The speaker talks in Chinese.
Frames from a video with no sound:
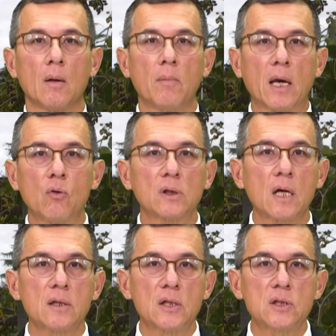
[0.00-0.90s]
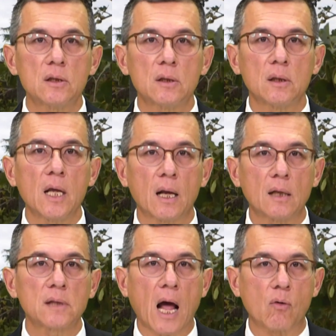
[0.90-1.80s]
美国当年是炼
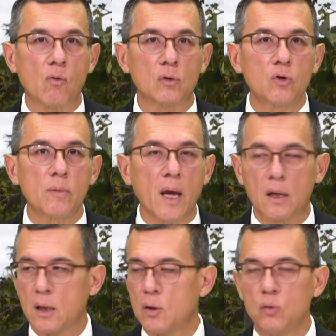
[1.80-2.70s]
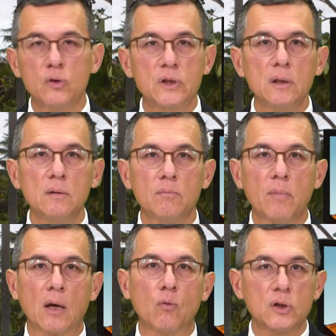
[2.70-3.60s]
钢大国，对不对？如今
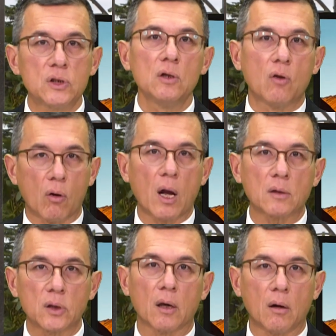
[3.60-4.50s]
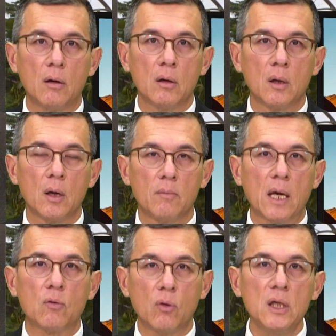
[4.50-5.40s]
美国进口钢铁哦，
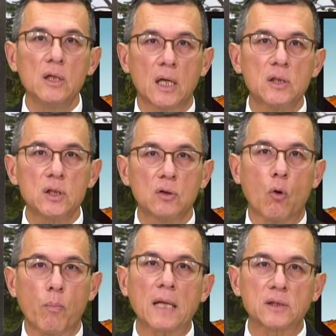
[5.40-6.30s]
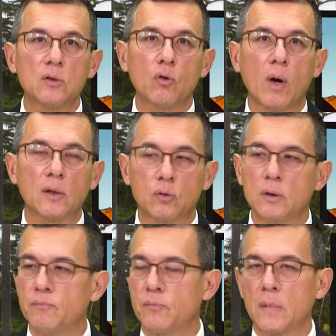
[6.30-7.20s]
美国一年进口八千多万吨。